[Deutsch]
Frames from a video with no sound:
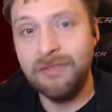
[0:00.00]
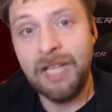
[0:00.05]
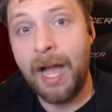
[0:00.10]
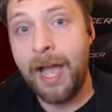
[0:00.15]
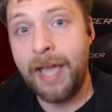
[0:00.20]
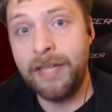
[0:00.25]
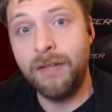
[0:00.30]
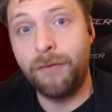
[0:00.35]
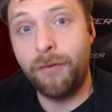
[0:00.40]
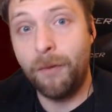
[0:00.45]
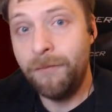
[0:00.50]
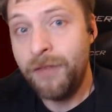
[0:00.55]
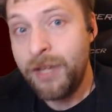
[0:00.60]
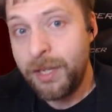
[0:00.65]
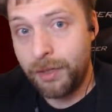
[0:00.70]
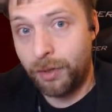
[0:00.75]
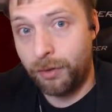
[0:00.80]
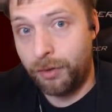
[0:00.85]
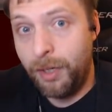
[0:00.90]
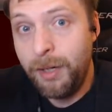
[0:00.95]
Ja, Ende vom
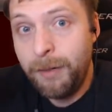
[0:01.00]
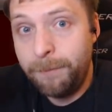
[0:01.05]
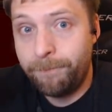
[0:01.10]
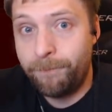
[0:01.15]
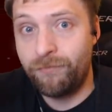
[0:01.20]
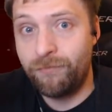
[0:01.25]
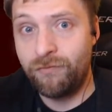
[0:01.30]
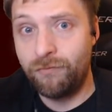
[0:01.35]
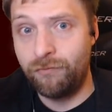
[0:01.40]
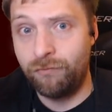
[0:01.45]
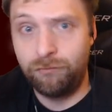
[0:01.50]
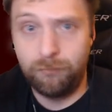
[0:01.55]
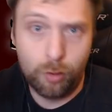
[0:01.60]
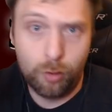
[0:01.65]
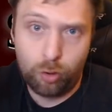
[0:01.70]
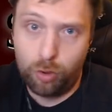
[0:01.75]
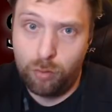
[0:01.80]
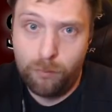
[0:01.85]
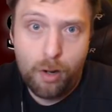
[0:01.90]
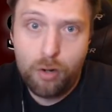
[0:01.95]
Video, ne?
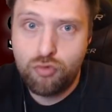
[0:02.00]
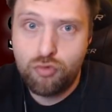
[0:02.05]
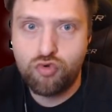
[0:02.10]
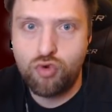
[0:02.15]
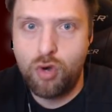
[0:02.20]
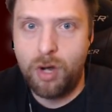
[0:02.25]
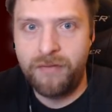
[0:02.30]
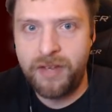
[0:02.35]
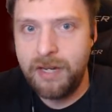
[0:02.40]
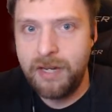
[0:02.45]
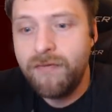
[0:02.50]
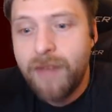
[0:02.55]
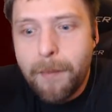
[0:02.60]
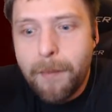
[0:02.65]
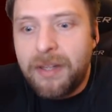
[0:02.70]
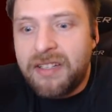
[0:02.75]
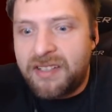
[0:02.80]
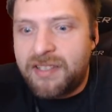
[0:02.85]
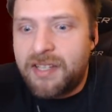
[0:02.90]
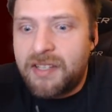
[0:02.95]
wollte ich mal so erwähnen. Wenn
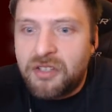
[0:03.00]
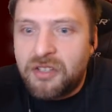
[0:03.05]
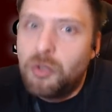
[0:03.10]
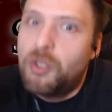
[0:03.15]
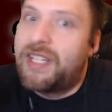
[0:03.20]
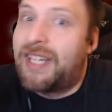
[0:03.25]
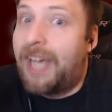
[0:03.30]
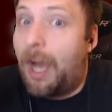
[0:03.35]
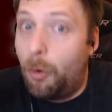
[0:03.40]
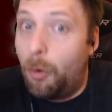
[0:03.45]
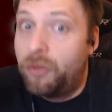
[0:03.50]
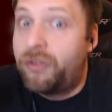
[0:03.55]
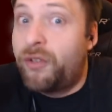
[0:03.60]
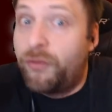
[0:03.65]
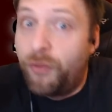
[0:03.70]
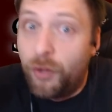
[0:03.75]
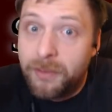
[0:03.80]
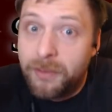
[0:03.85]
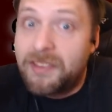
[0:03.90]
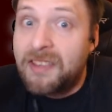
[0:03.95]
man das jetzt so nicht
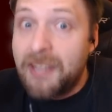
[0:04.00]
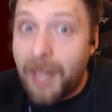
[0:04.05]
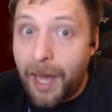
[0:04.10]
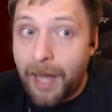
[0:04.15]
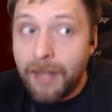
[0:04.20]
rausgefunden